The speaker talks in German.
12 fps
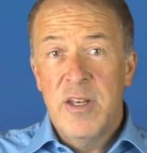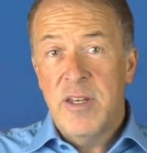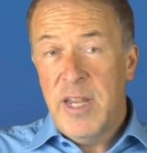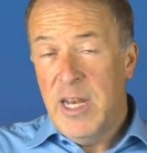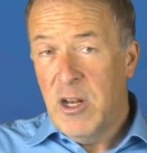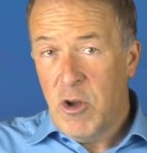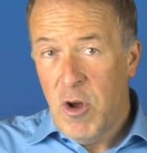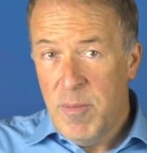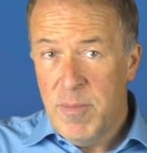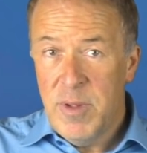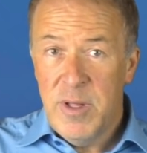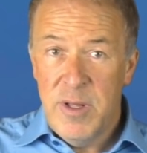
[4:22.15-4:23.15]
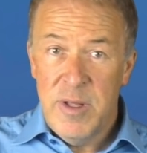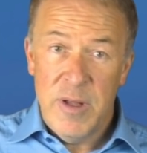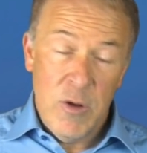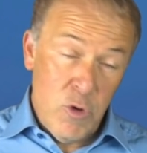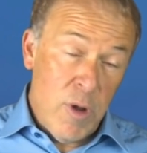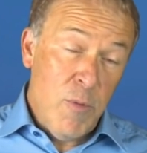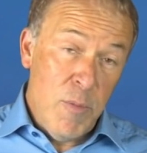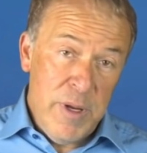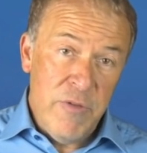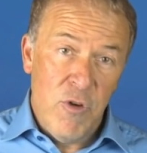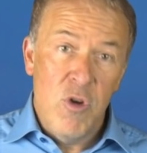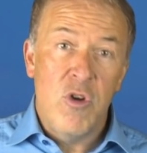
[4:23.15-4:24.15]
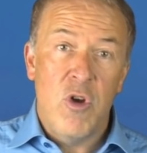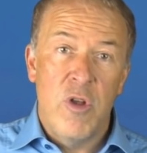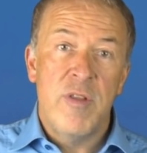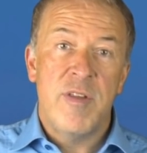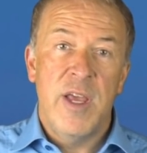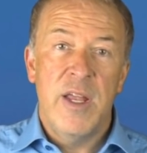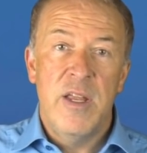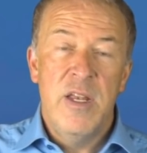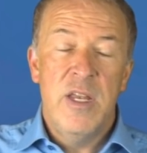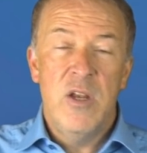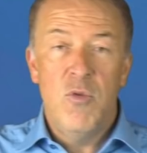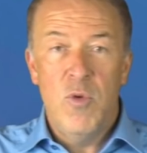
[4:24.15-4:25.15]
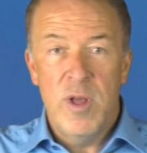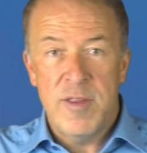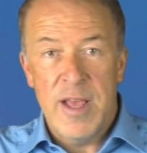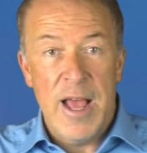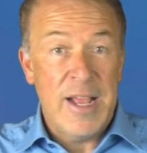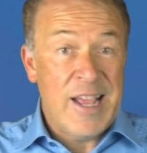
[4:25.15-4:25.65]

Telekom- äh, oder Mobilfunkkonzern in den USA.